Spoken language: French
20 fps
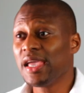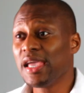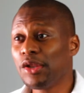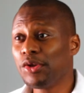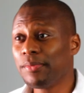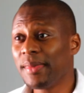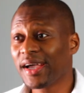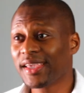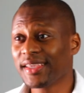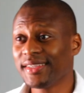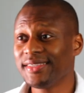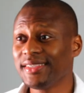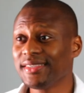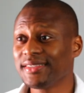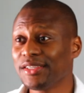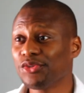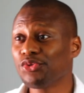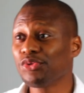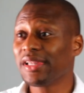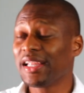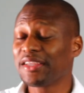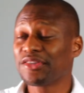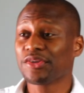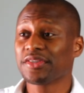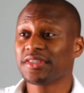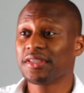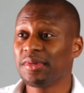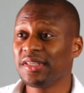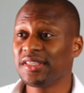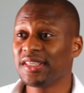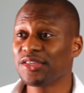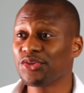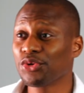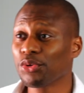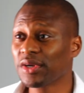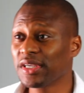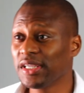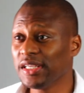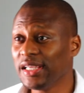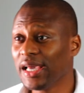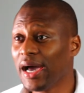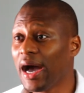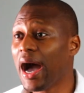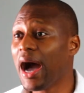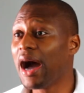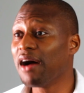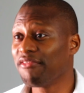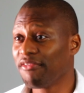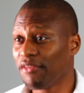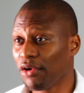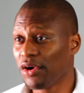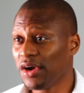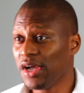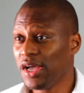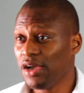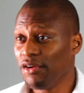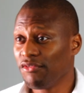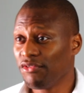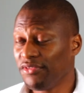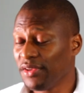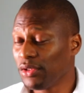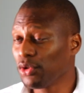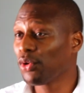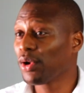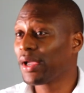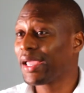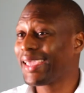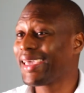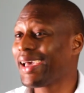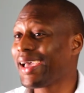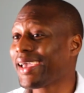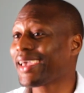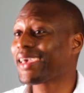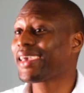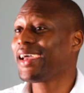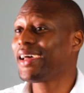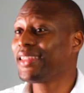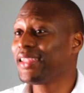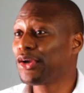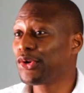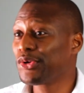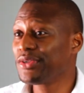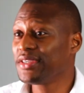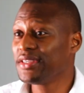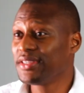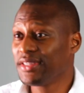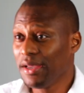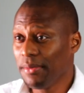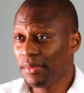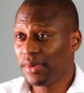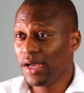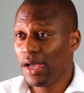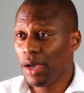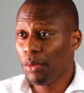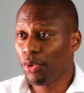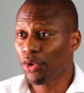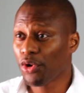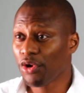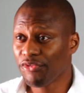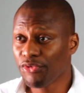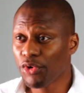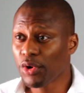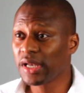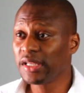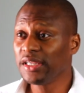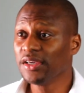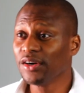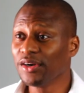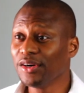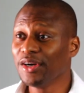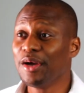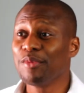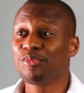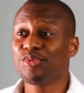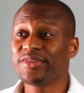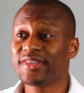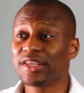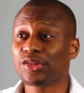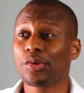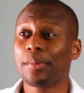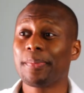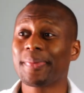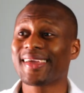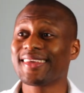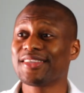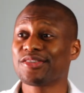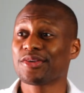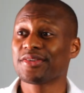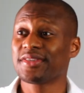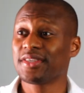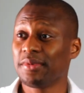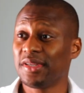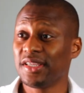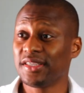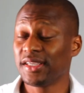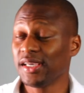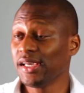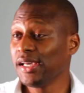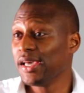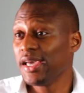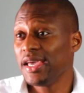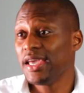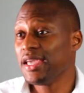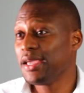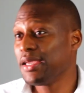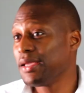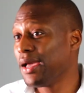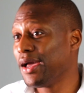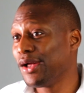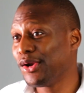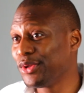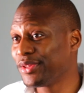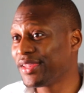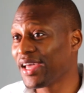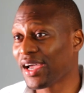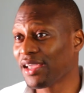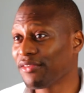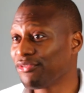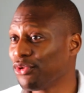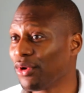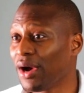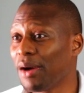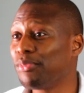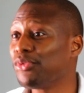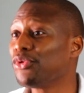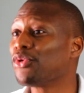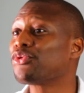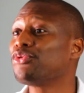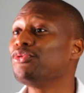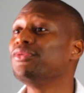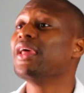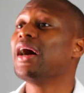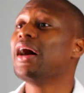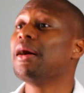et le marketing, c'est toute la sensibilisation qu'il y a avant. Vous devez donc créer un écosystème pour que vos clients puissent être présensibilisés et le tarif n'aura plus aucune